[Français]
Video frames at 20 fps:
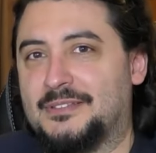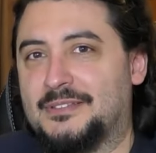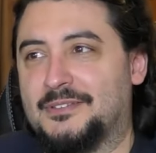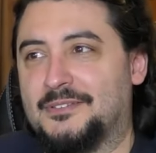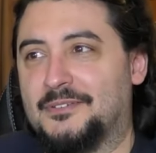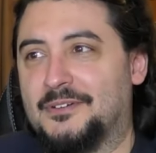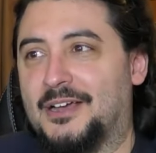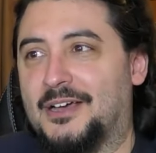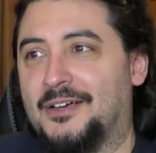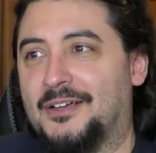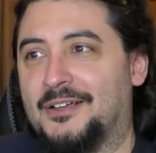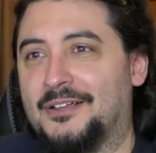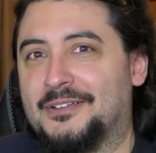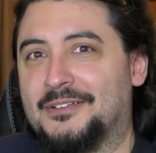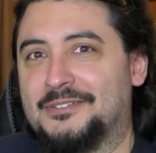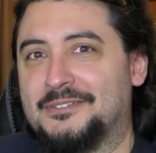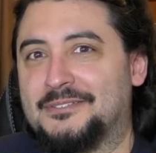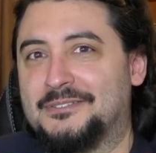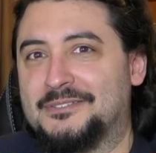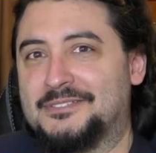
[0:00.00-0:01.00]
Voilà.
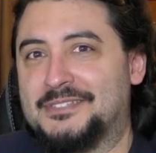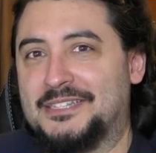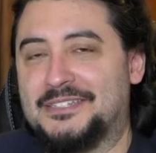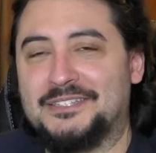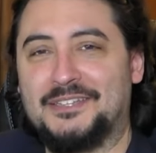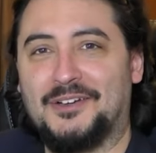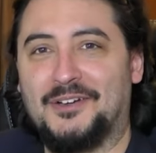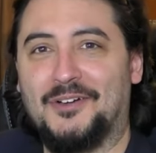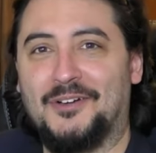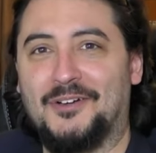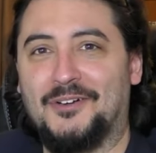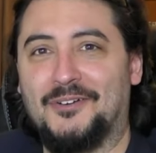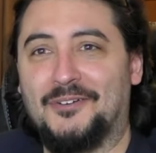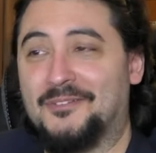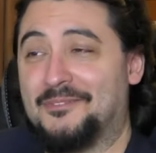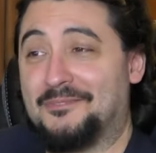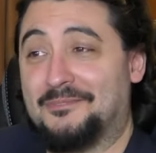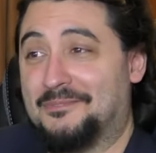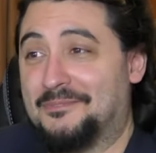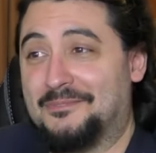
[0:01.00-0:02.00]
C'est-à-dire euh,
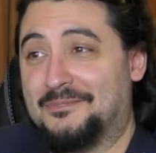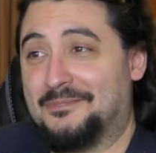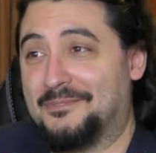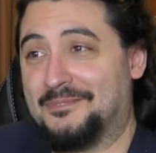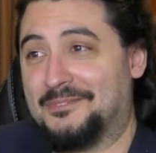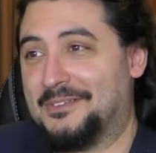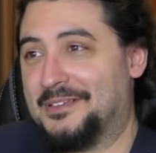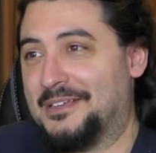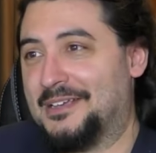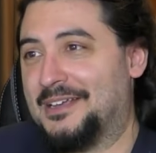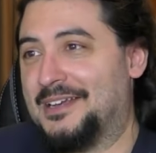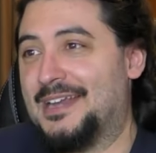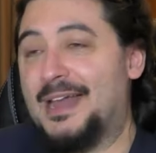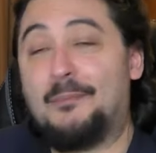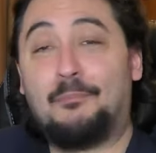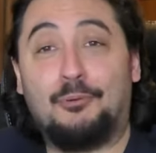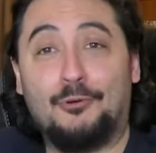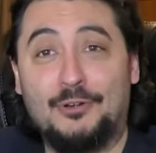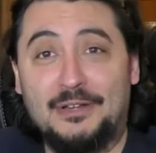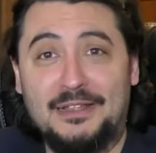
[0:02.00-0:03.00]

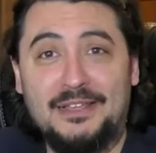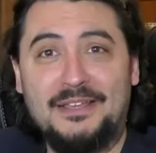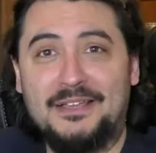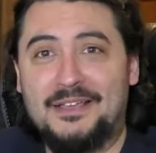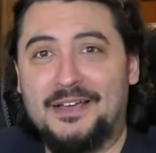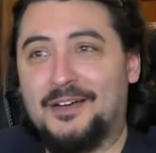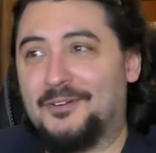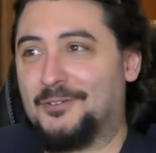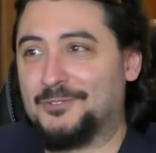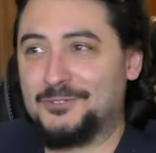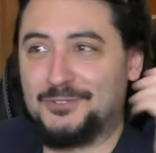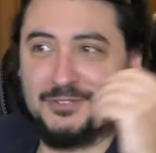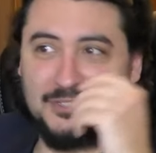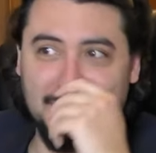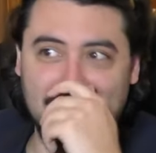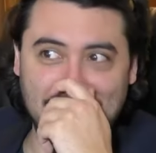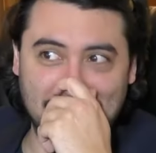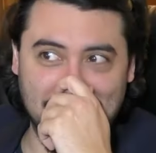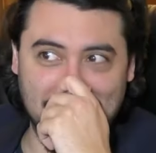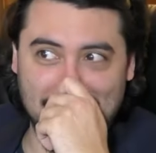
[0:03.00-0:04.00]
l'appeler à un moment
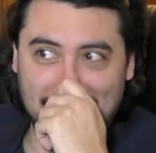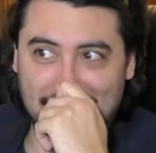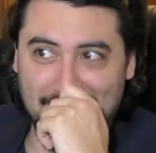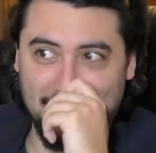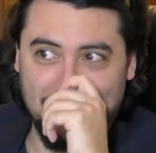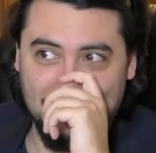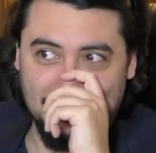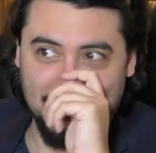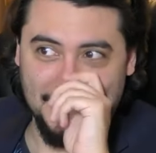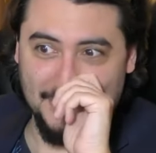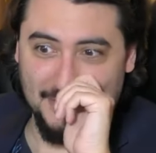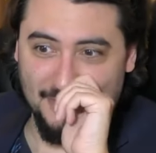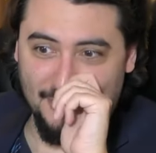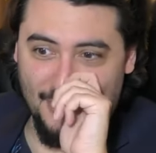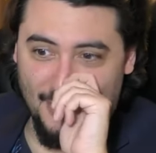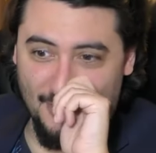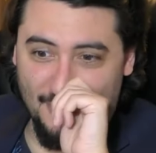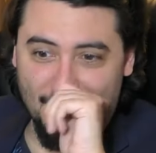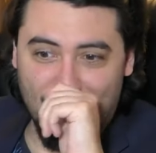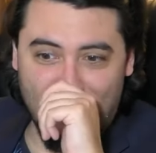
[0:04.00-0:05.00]
donné, euh,
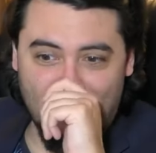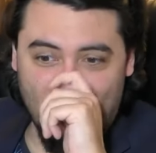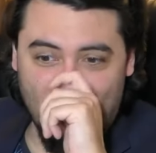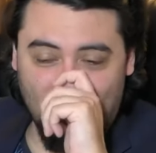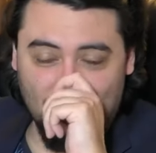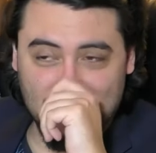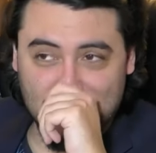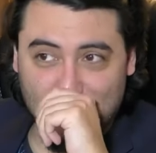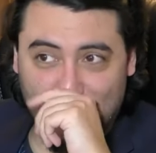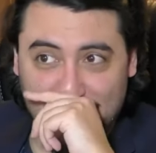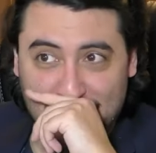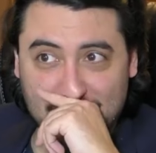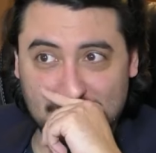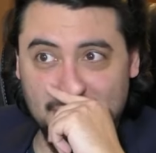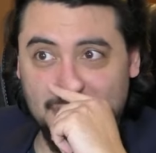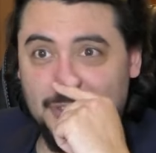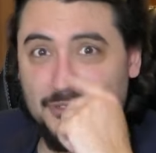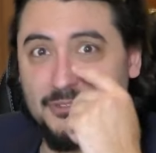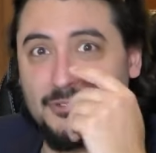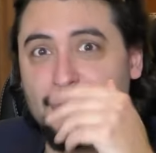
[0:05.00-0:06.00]
enfin, faire en sorte,
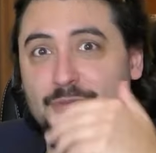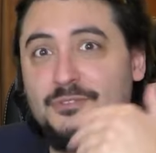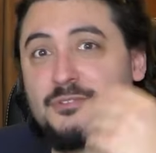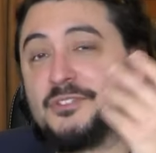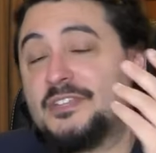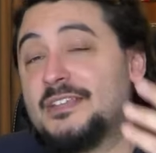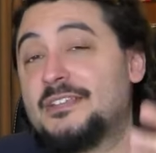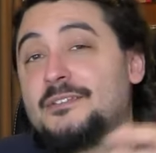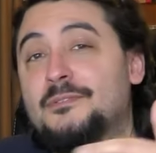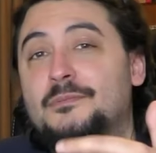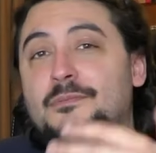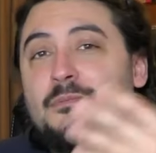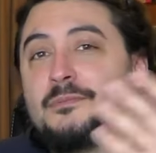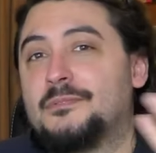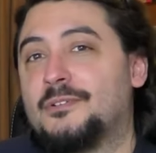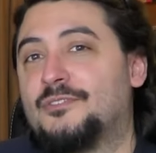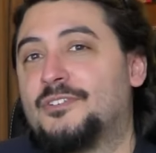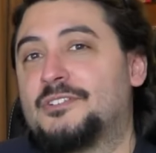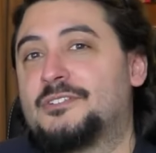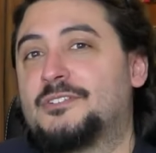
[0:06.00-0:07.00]
vous euh, savez,
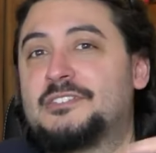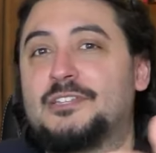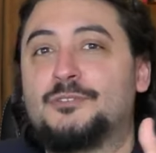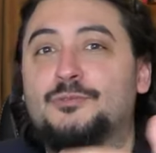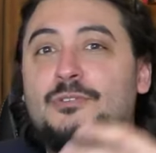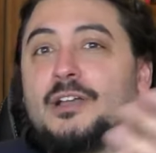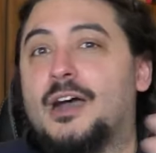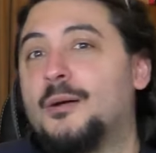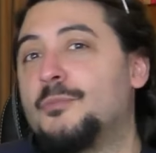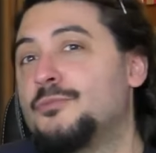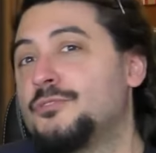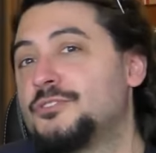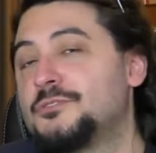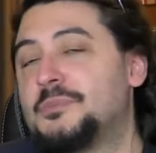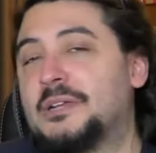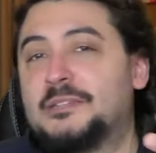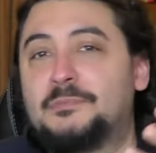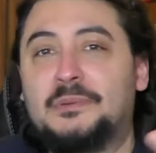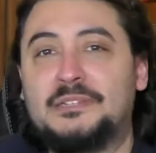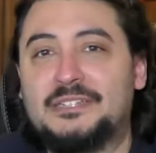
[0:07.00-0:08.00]
en fait, quand il y a du
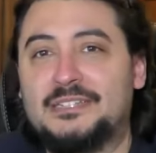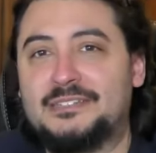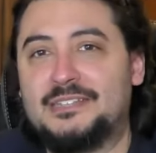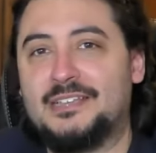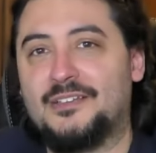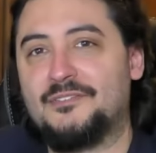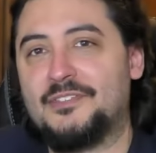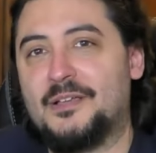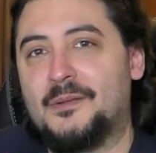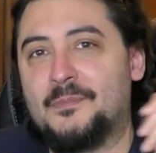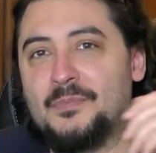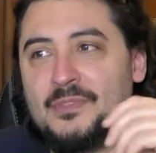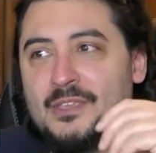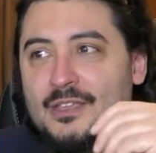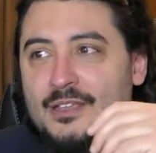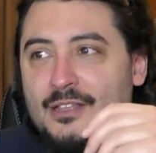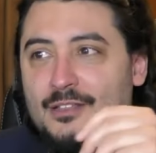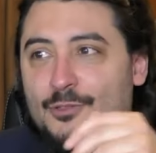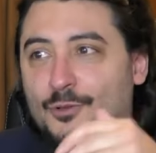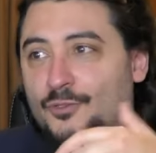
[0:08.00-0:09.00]
grabuge, Batman intervient.
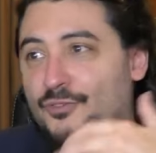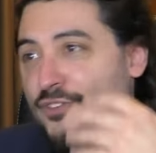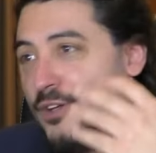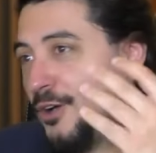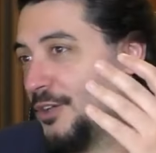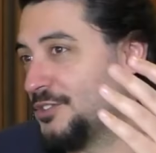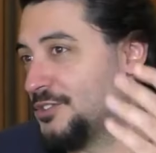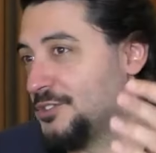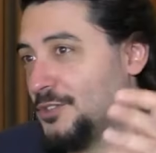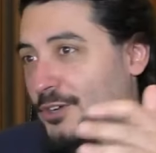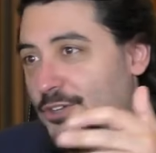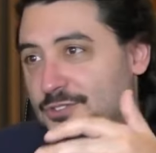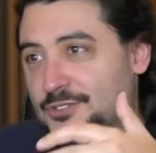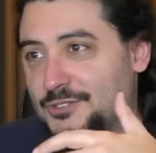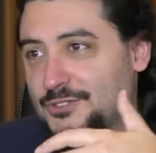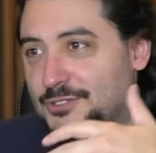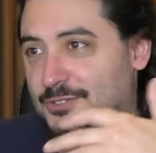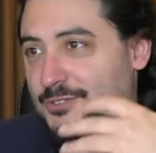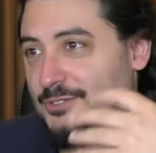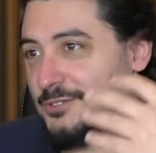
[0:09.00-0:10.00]
Donc faire en
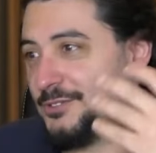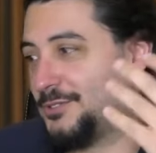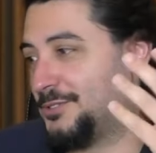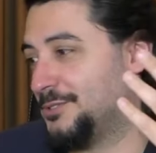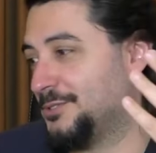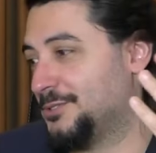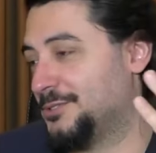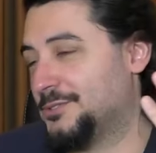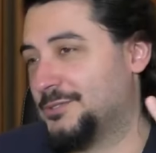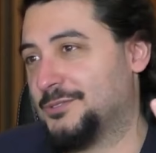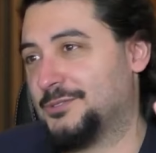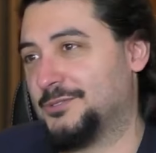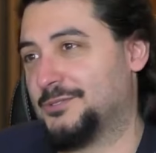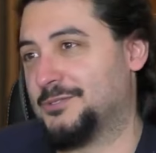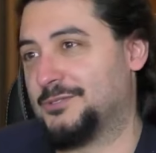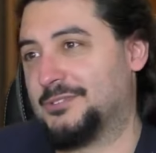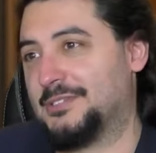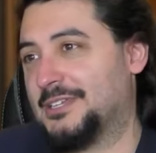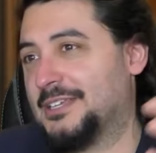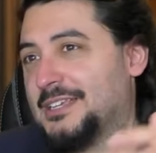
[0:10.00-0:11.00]
sorte
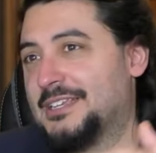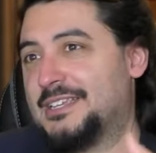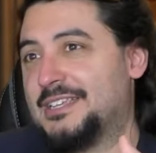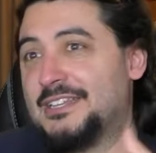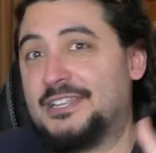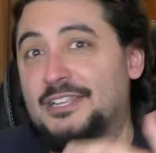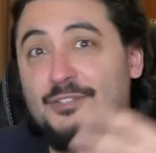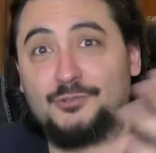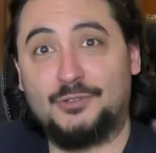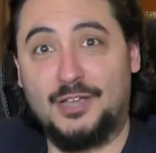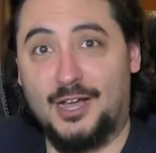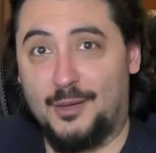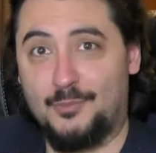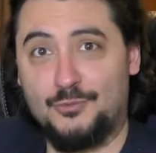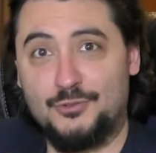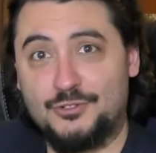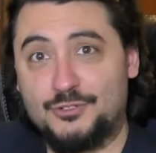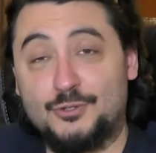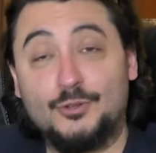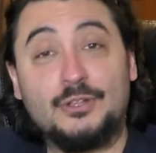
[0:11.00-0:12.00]
que qu'il y ait du
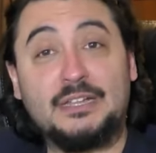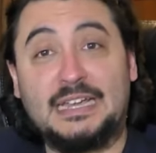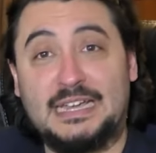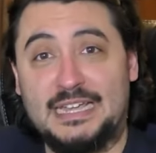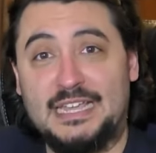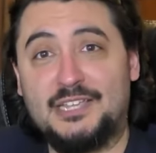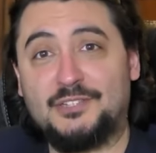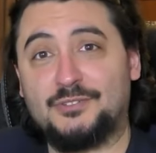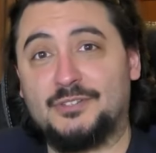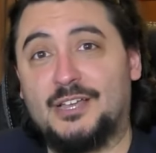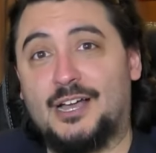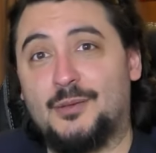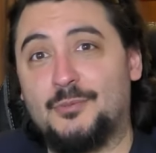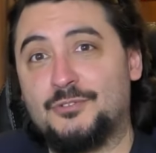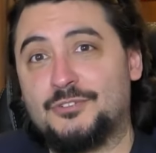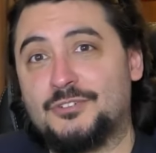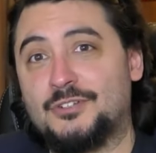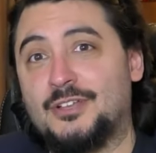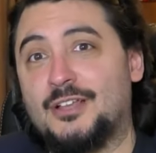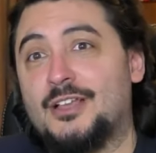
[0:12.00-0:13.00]
grabuge, le créer ce
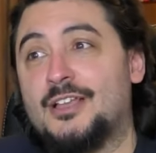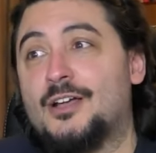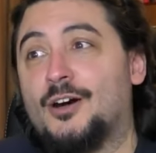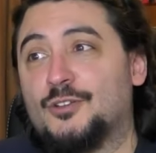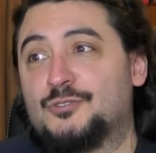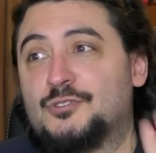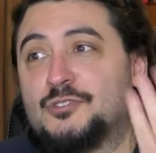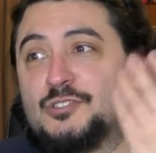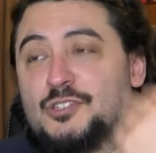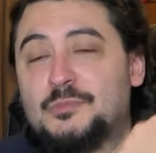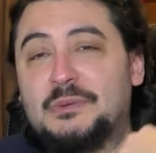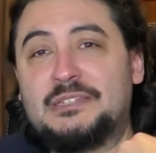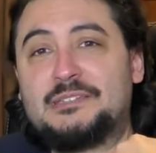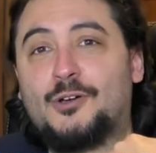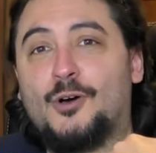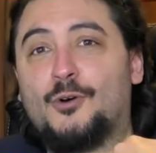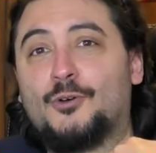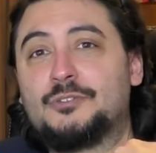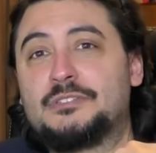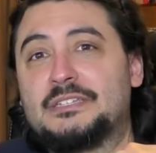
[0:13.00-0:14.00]
grabuge, ensuite se
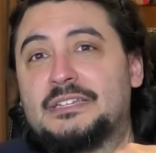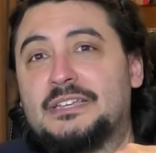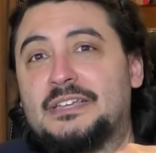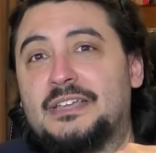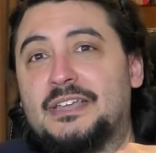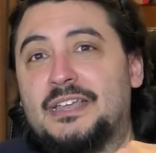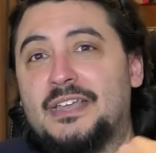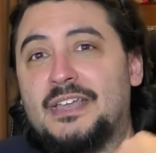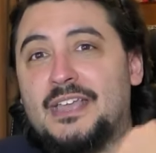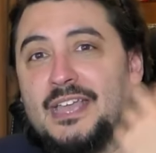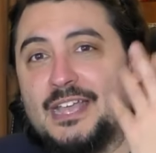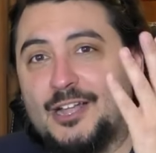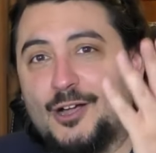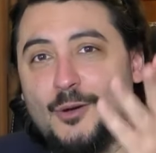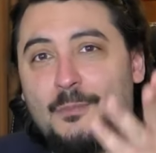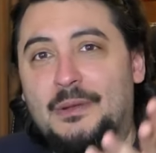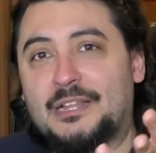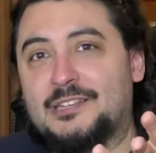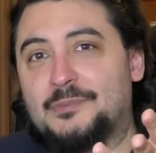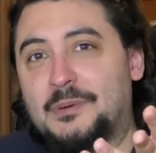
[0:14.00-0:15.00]
mettre en retrait, et
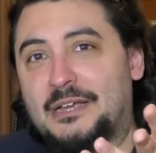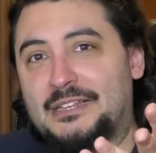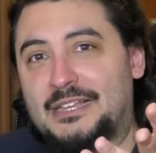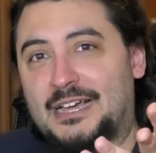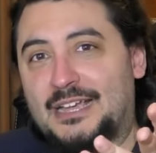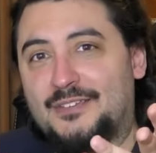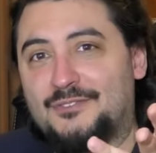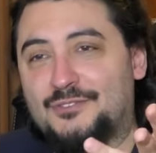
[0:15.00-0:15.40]
quand Batman arrive